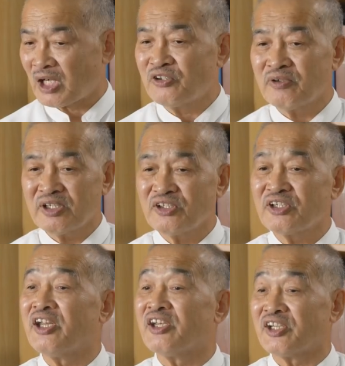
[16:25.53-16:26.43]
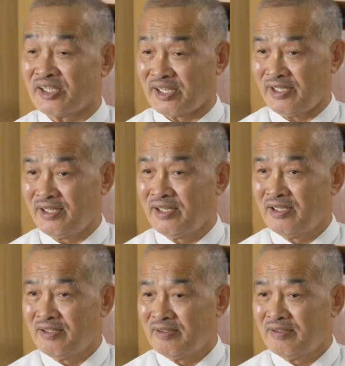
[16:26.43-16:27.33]
返し技好きでしたね。
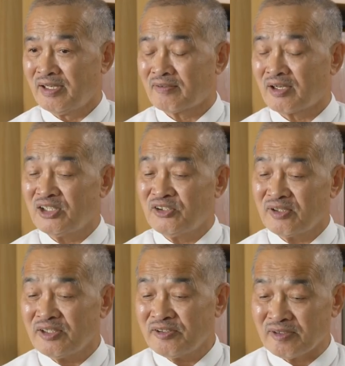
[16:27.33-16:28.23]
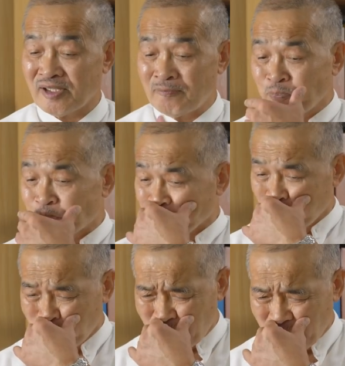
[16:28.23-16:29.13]
あの返し技っていうのは、
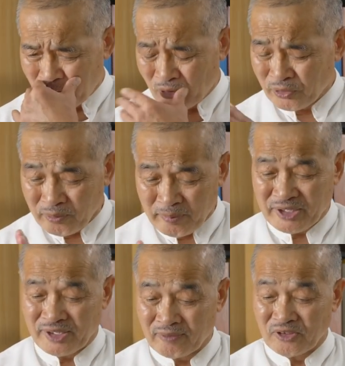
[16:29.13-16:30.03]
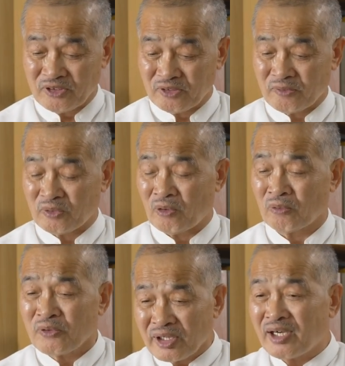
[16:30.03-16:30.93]
うん、な本当に皆さんご存知の通り
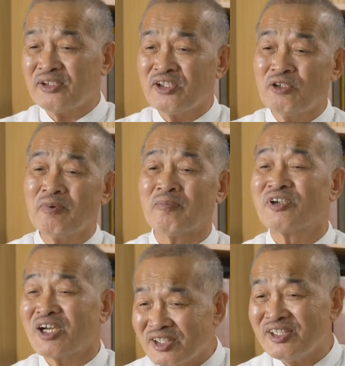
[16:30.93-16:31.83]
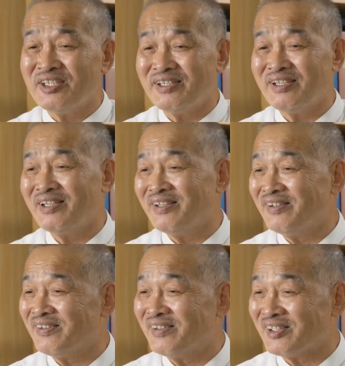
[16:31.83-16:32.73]
本当にかかってしまうは難しい
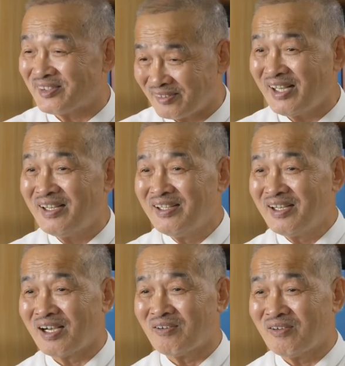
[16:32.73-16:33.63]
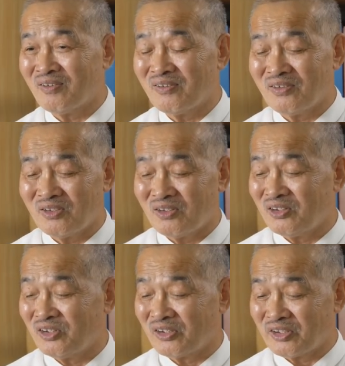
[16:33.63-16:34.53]
んですよね。あ
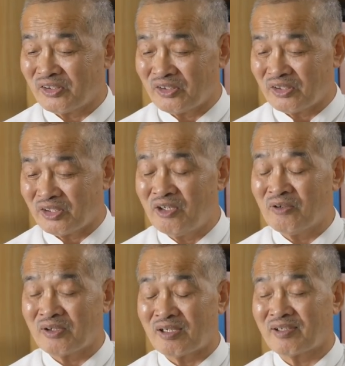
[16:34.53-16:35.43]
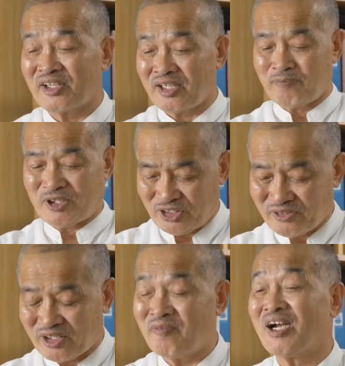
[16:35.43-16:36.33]
の技量のある方にパシッ
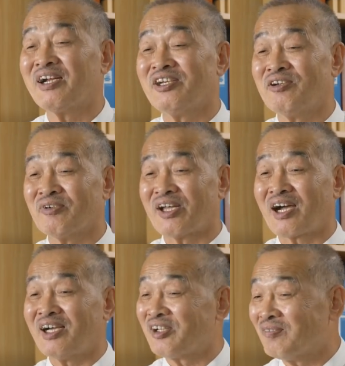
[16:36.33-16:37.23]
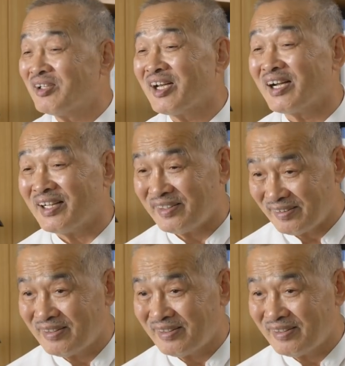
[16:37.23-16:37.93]
と決められてしまったら返せるもんじゃない